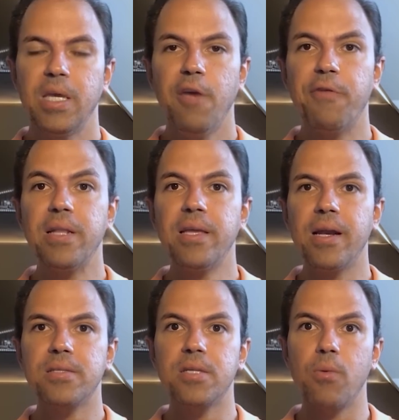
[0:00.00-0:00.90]
E falando em
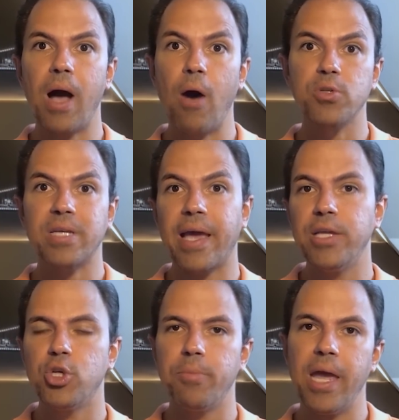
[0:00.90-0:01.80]
relação aos
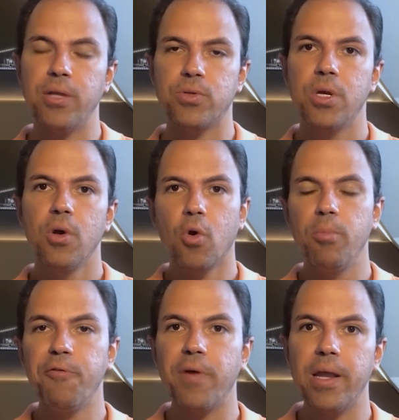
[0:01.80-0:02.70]
rendimentos,
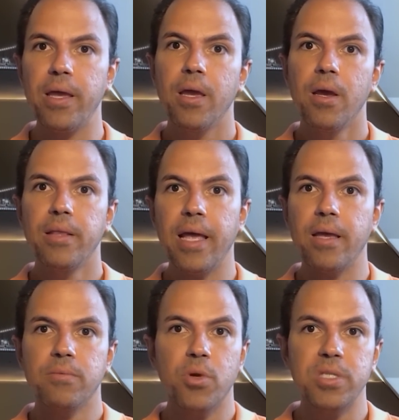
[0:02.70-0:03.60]
como eu falei,
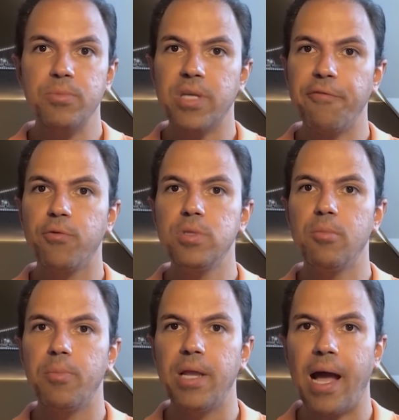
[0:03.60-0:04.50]
né, nós temos aí fundos
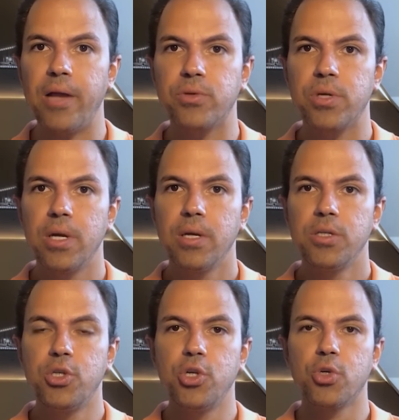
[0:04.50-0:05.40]
imobiliários
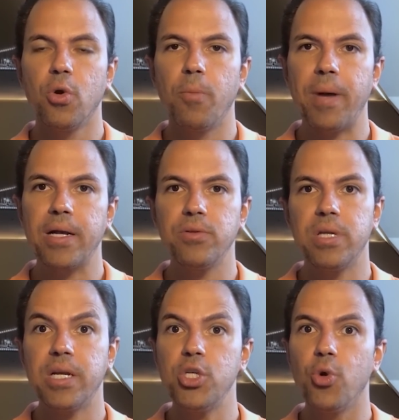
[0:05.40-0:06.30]
de tijolo pagando
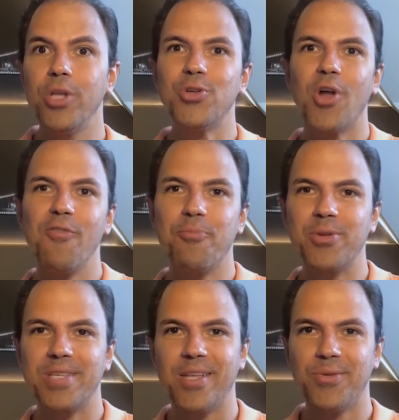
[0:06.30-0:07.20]
cerca de 8,
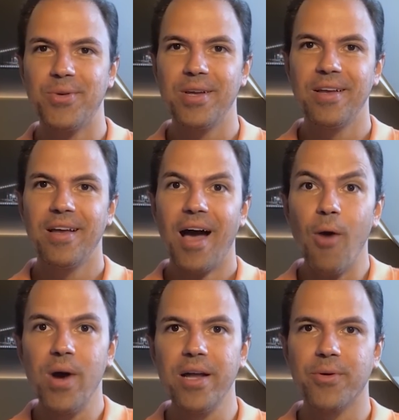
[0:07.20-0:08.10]
9%
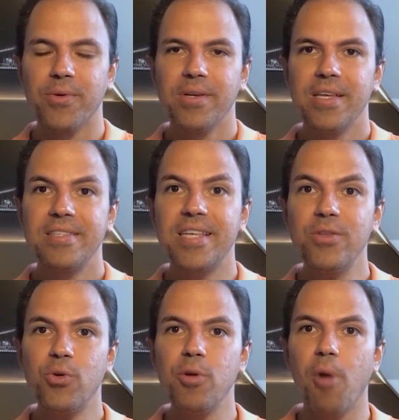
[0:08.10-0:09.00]
ao ano,
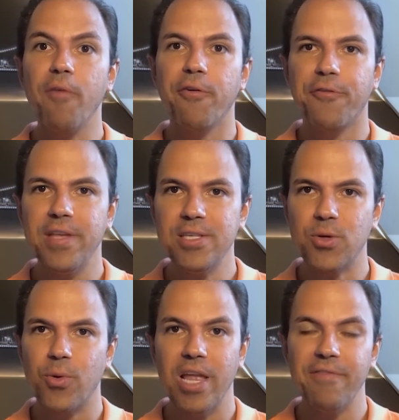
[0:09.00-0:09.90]
sendo que o imóvel
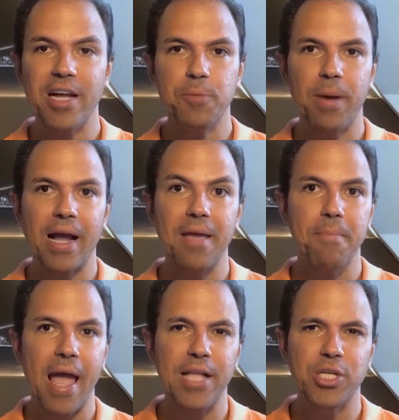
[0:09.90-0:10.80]
físico ele vai te pagar em
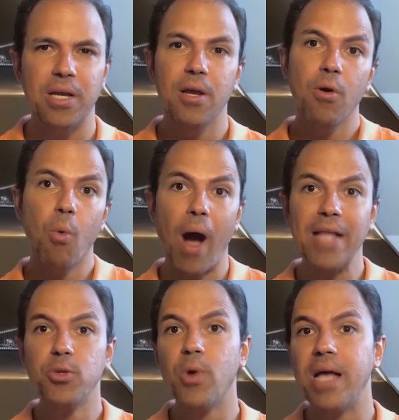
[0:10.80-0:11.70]
média
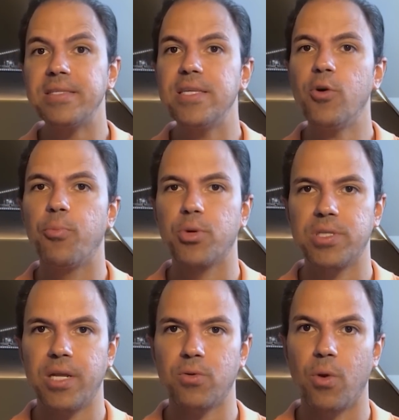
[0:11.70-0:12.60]
4 a
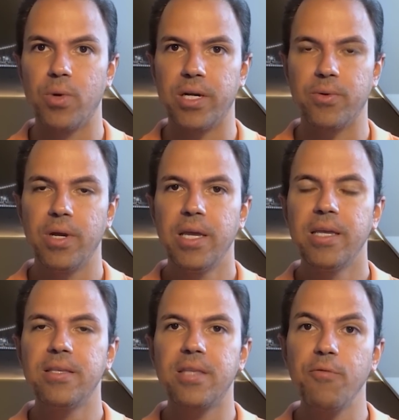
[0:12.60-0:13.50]
5% ao ano.
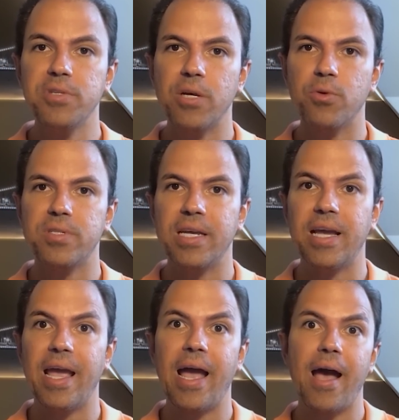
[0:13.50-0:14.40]
Então você
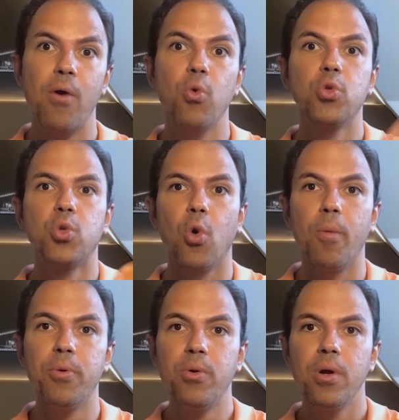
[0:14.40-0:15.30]
consegue ganhar o
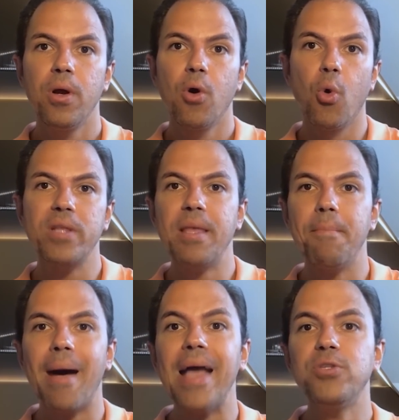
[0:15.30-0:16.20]
dobro ou até
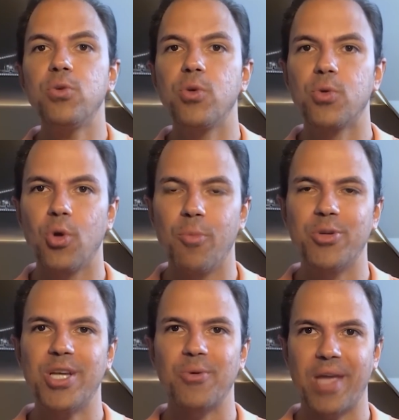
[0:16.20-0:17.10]
mais do que o
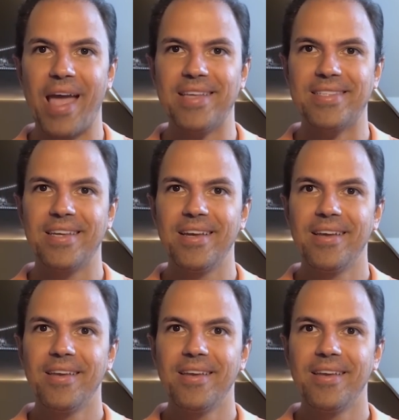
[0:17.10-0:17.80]
dobro de aluguéis